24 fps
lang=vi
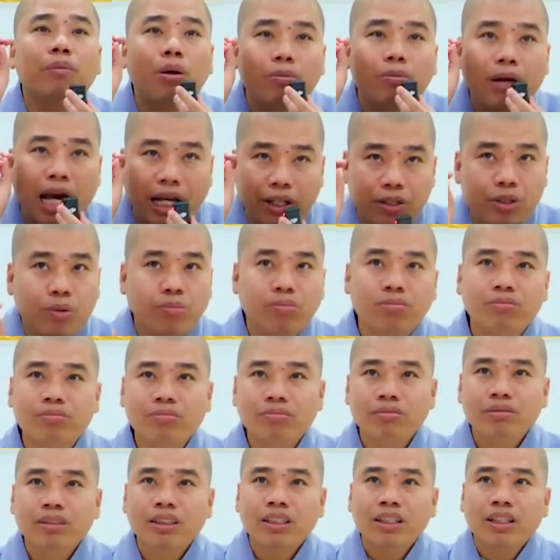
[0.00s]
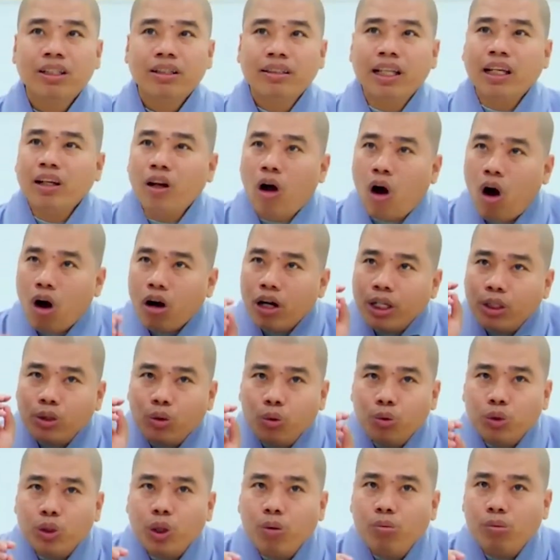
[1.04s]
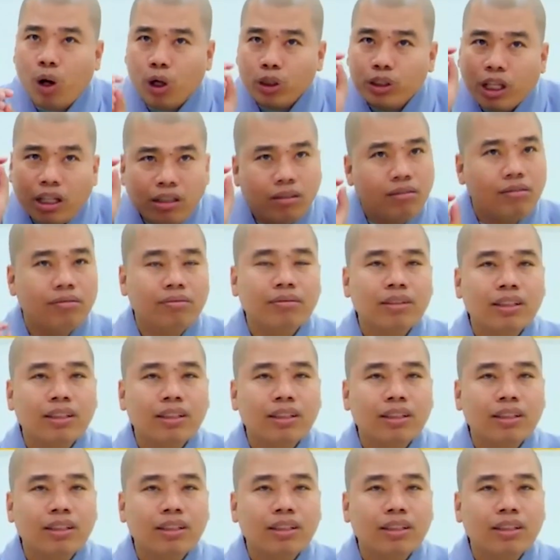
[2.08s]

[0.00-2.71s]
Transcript: là một đại chúng. Nên họ khi tu chung họ thích